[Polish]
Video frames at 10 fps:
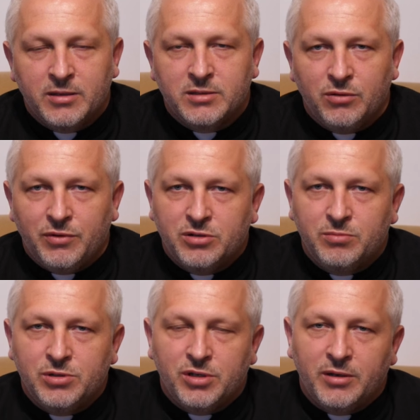
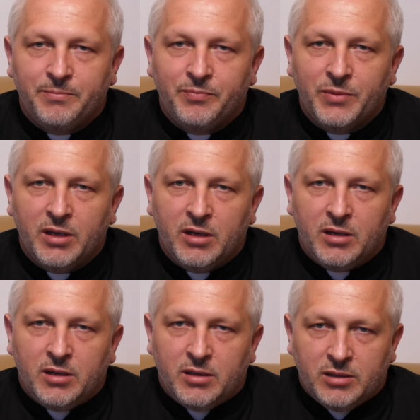Zauważmy, że
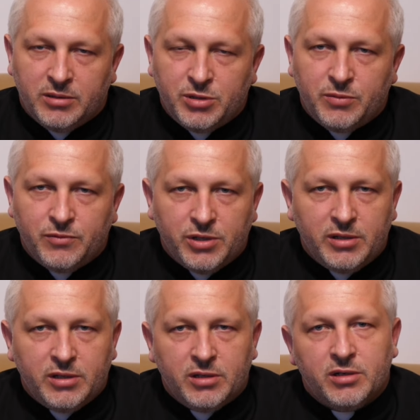Gdybyśmy
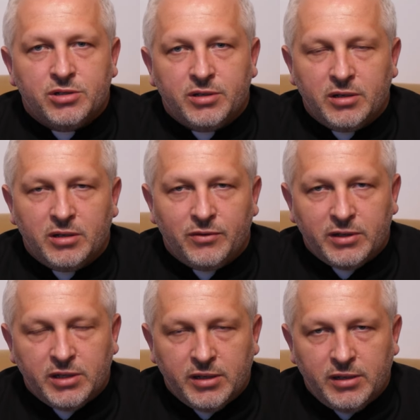wzięli cztery
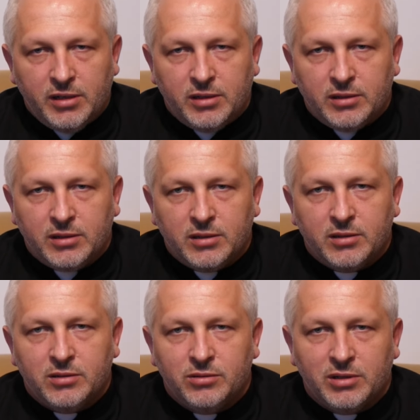Ewangelie,
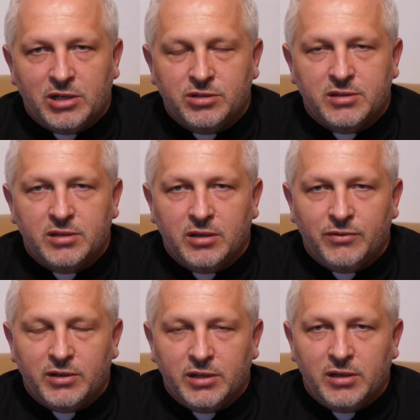to każda z tych
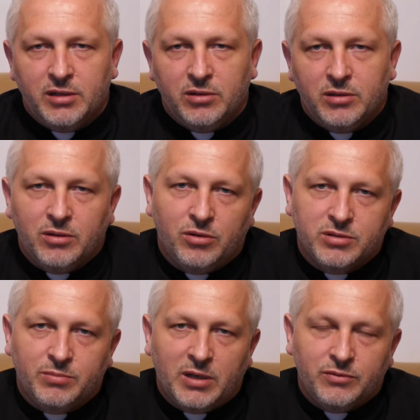Ewangelii o
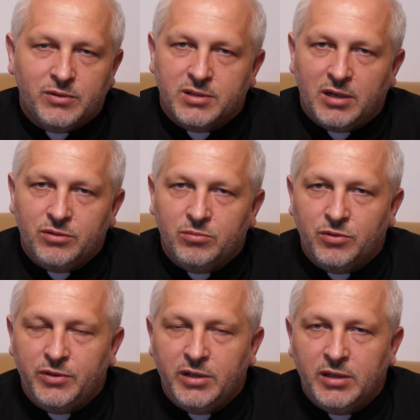zmartwychwstaniu
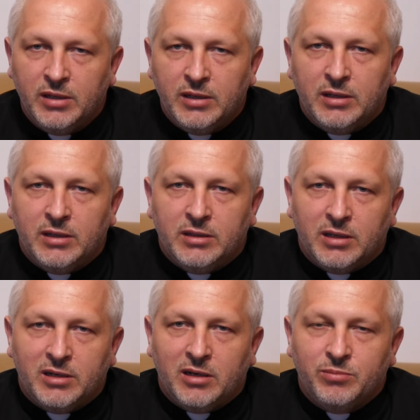mówi
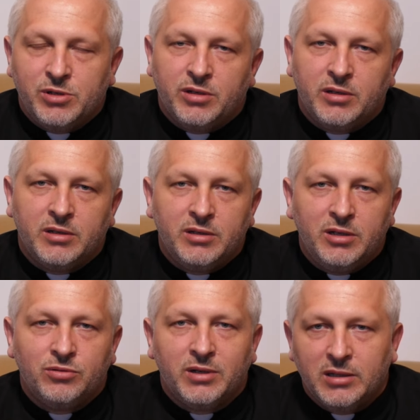tak, jakby się
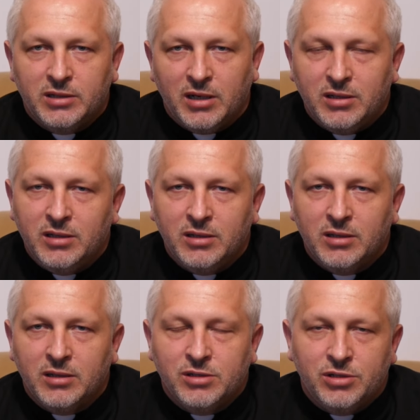nie dogadali
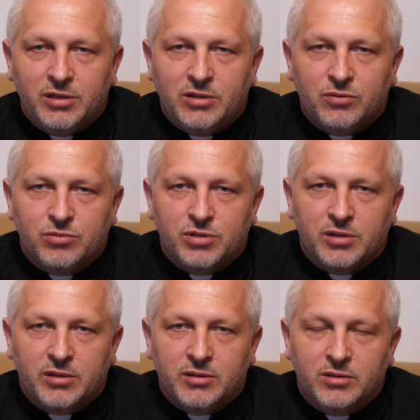ci,
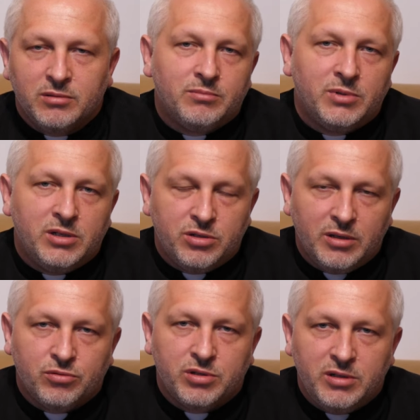którzy byli
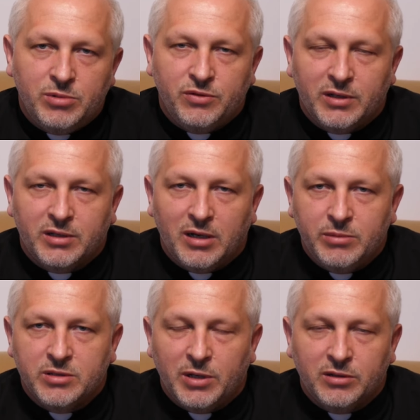naocznymi
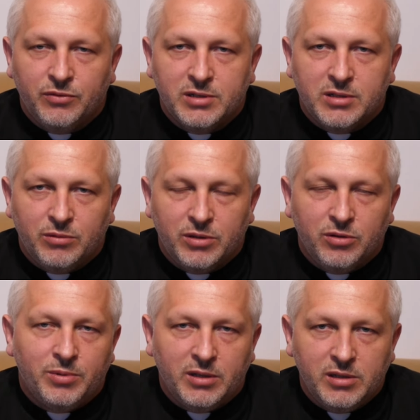świadkami zmartwychwstałego
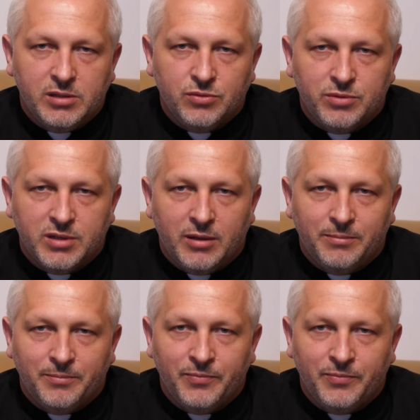Pana Jezusa.